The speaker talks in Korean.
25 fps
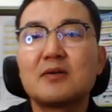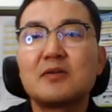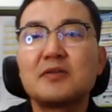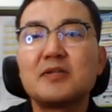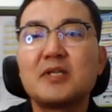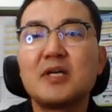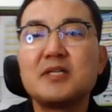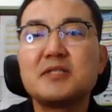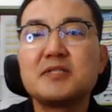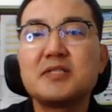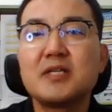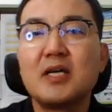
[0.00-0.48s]

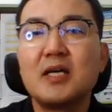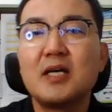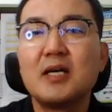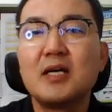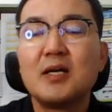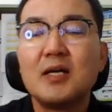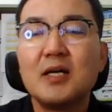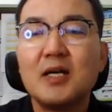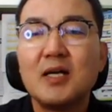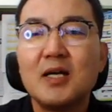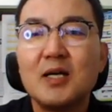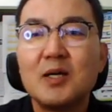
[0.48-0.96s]
그런데
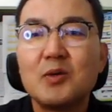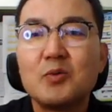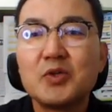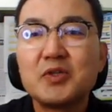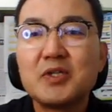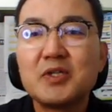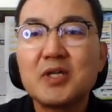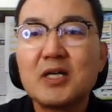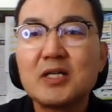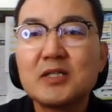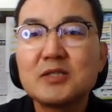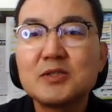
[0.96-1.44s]
이제
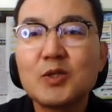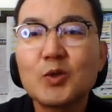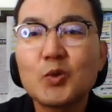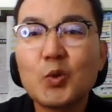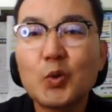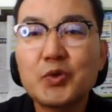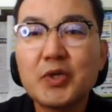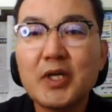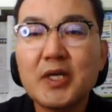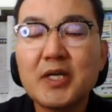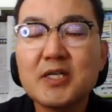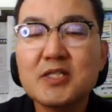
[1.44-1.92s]
원당역
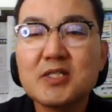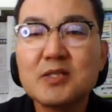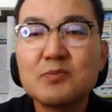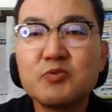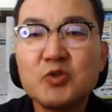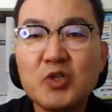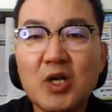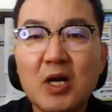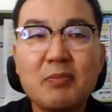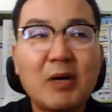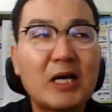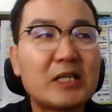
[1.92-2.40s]
롯데캐슬
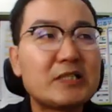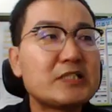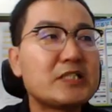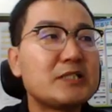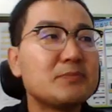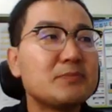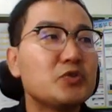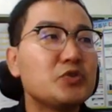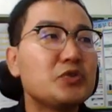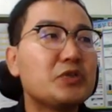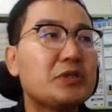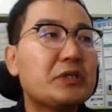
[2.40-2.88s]
분양
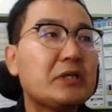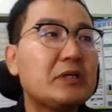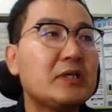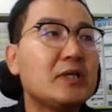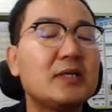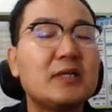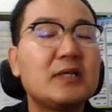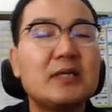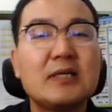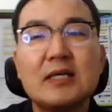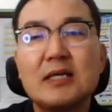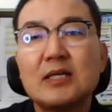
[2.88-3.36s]
받으신
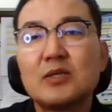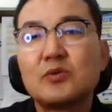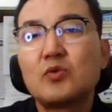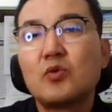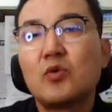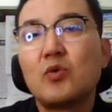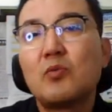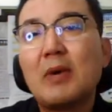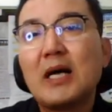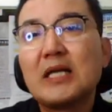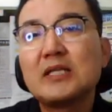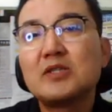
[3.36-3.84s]
분들이
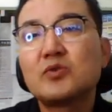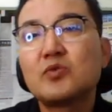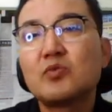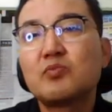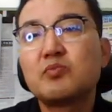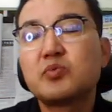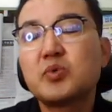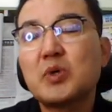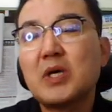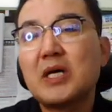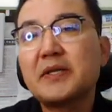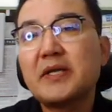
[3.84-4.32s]
또 많이 또
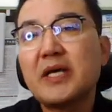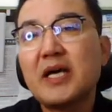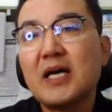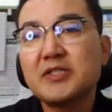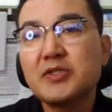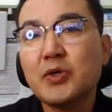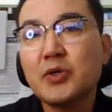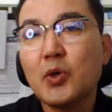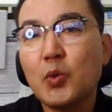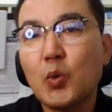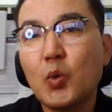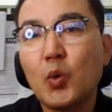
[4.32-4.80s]
불안해
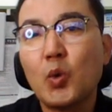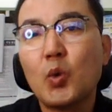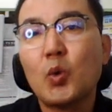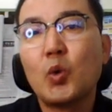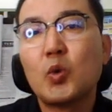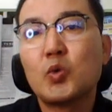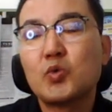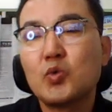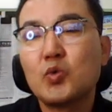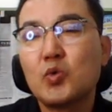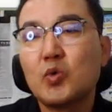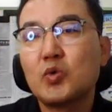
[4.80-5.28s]

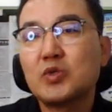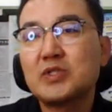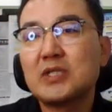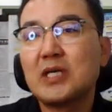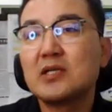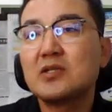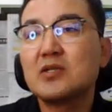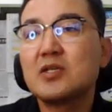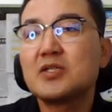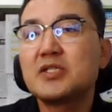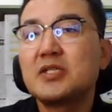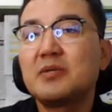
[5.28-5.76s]
하셨고 또
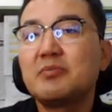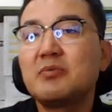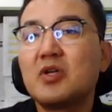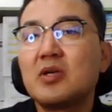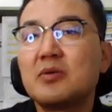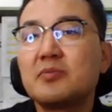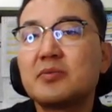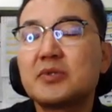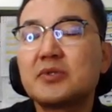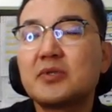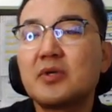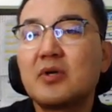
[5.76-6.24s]
작년
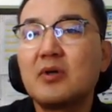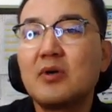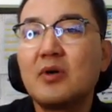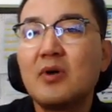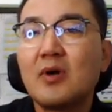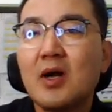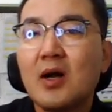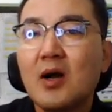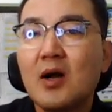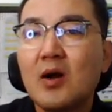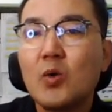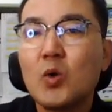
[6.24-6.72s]

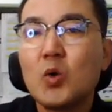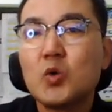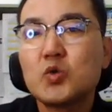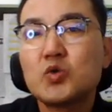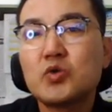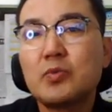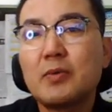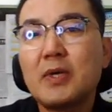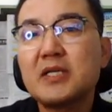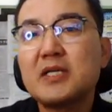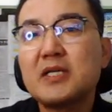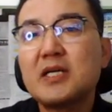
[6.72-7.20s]
12월부터 올
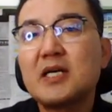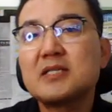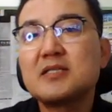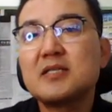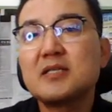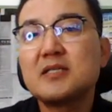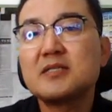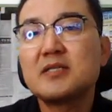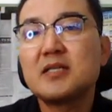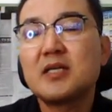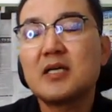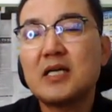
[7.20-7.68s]

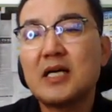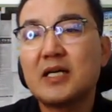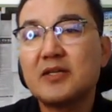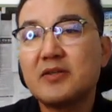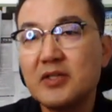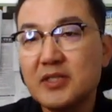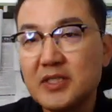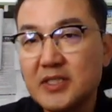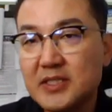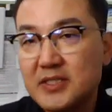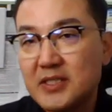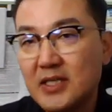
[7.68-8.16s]
초반까지 이제
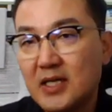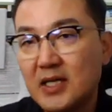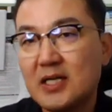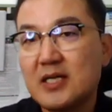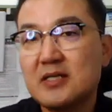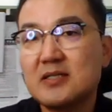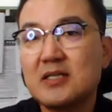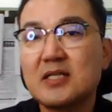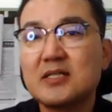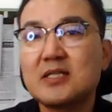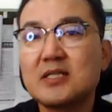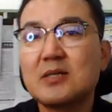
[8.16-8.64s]
가격이 이제
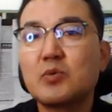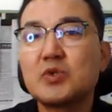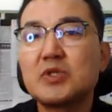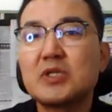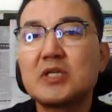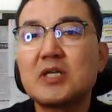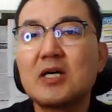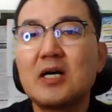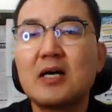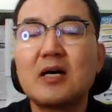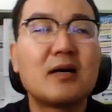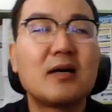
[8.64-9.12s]
하락을 하다
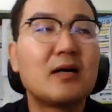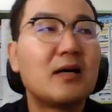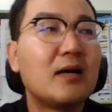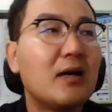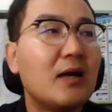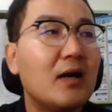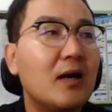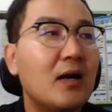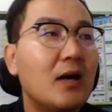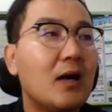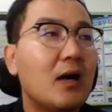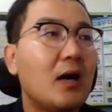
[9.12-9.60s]
보니까
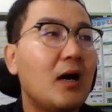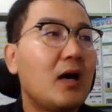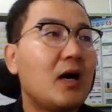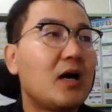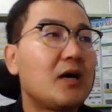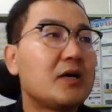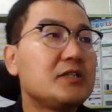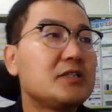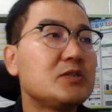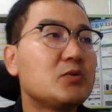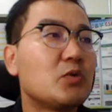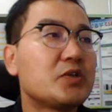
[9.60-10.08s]

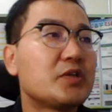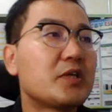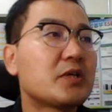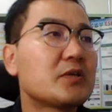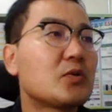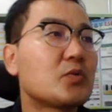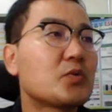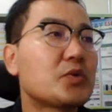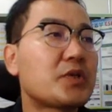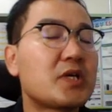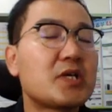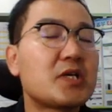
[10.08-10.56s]
아, 이
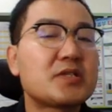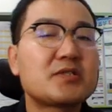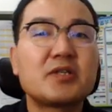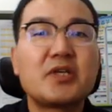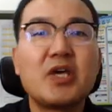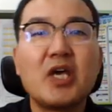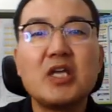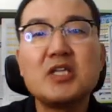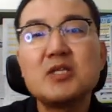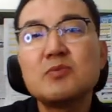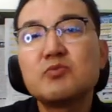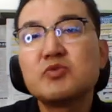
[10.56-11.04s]
원장님 어떻게 해서
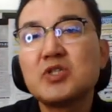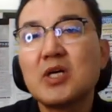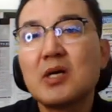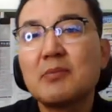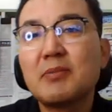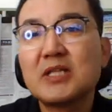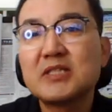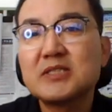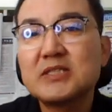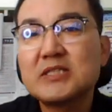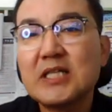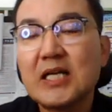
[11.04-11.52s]
괜히
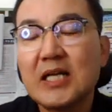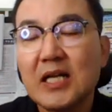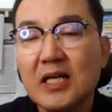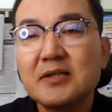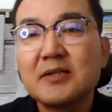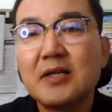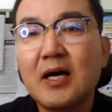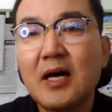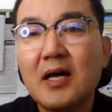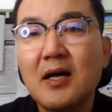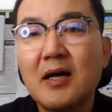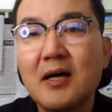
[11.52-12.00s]
분양받지
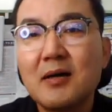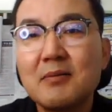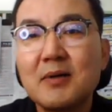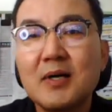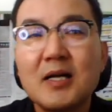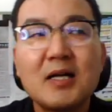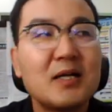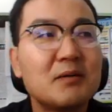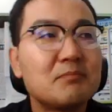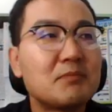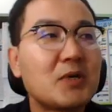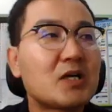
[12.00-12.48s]

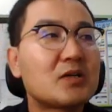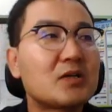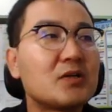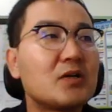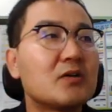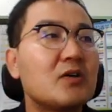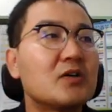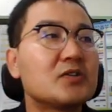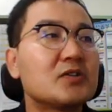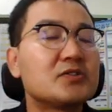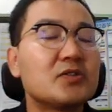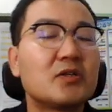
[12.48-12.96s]
않았나? 막
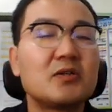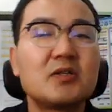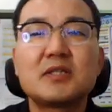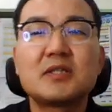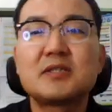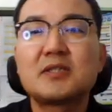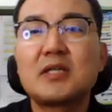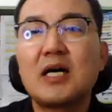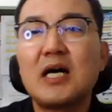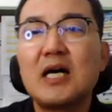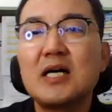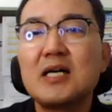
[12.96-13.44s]
그런 걱정을
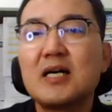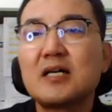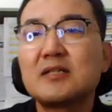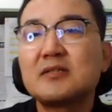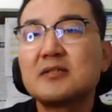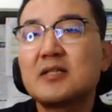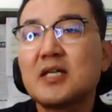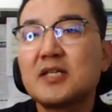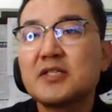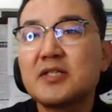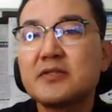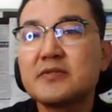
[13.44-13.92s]
갖다
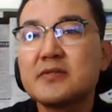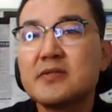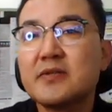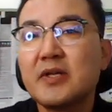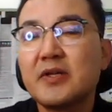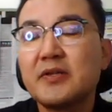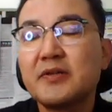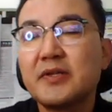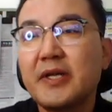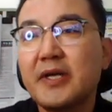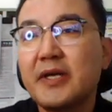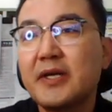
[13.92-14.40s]
한가득 하셨을
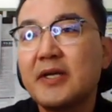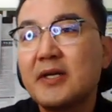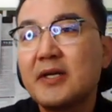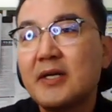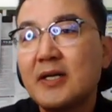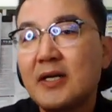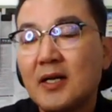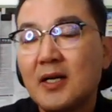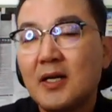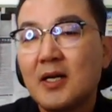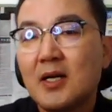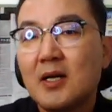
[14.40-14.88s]
텐데
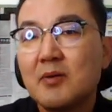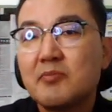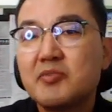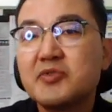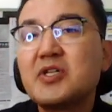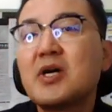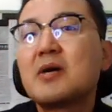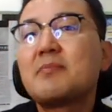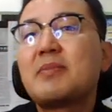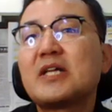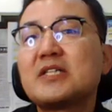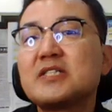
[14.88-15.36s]

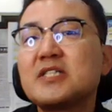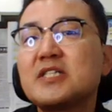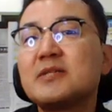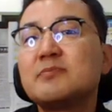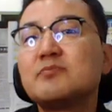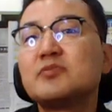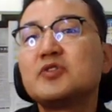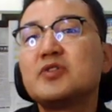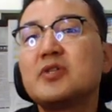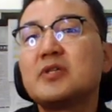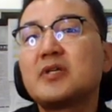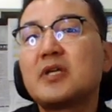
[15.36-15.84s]
분양
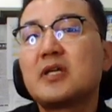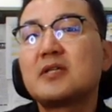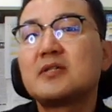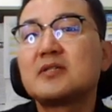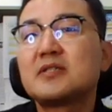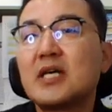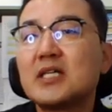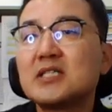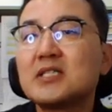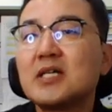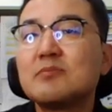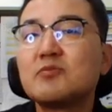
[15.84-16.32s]
받으신
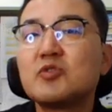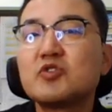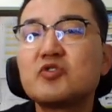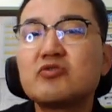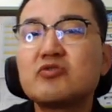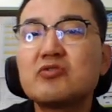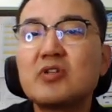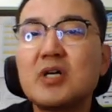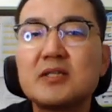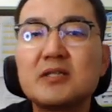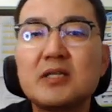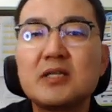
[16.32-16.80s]
분들께는 다시 한번
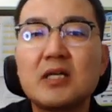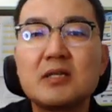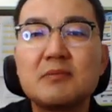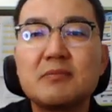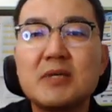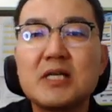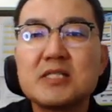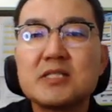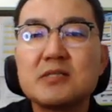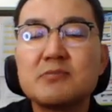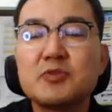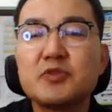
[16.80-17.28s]
축하한다는
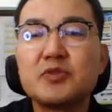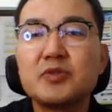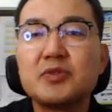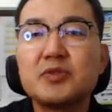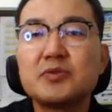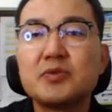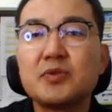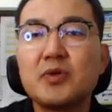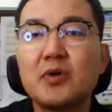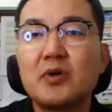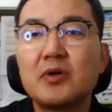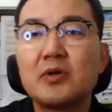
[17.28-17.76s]
말씀을
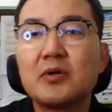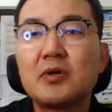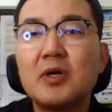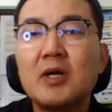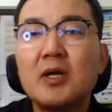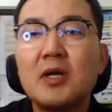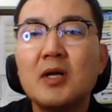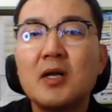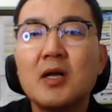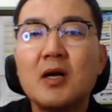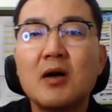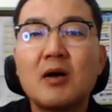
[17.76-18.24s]
드리고요.
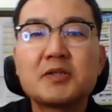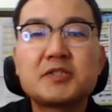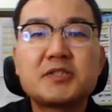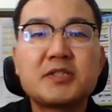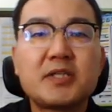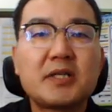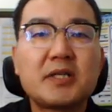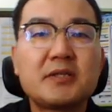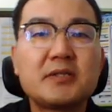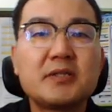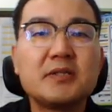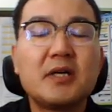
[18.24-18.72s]

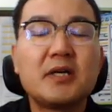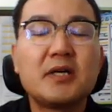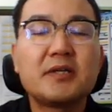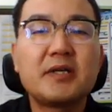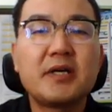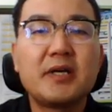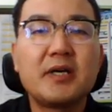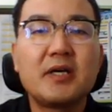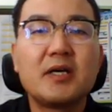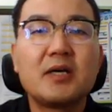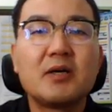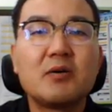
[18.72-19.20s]
어찌됐든
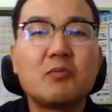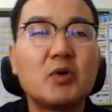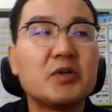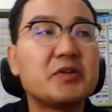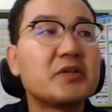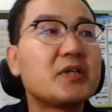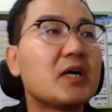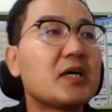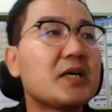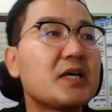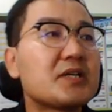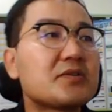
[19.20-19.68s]
간에
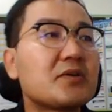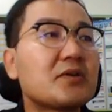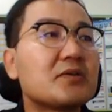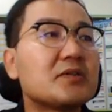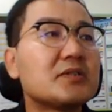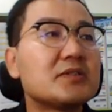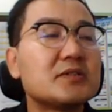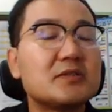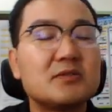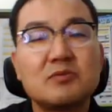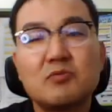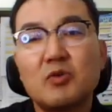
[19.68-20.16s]

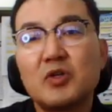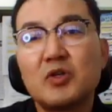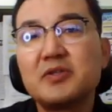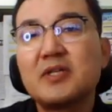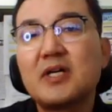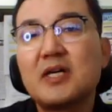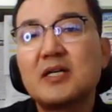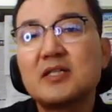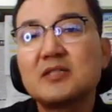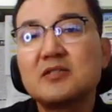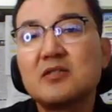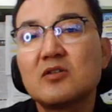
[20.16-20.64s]
원당에서는
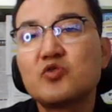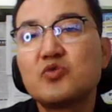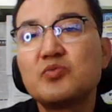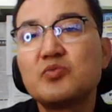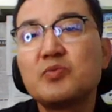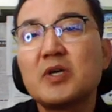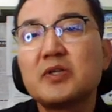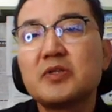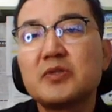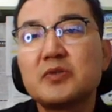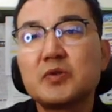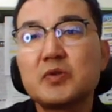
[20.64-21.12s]
원당역
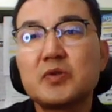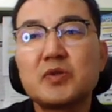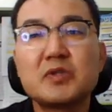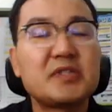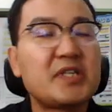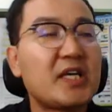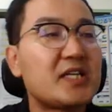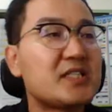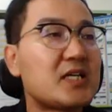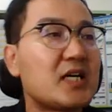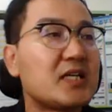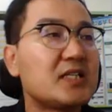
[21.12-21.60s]
주변으로는
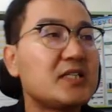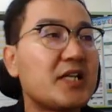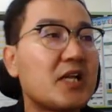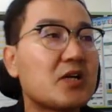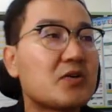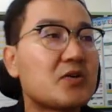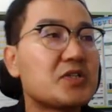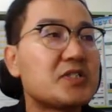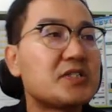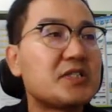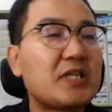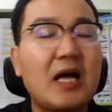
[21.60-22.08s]
대장이
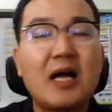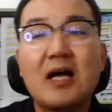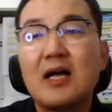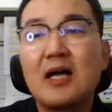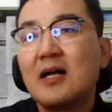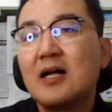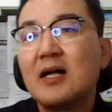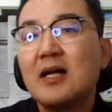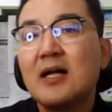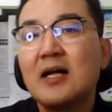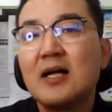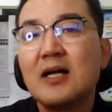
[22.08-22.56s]
될
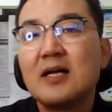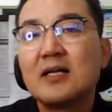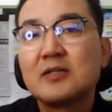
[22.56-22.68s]
것이다.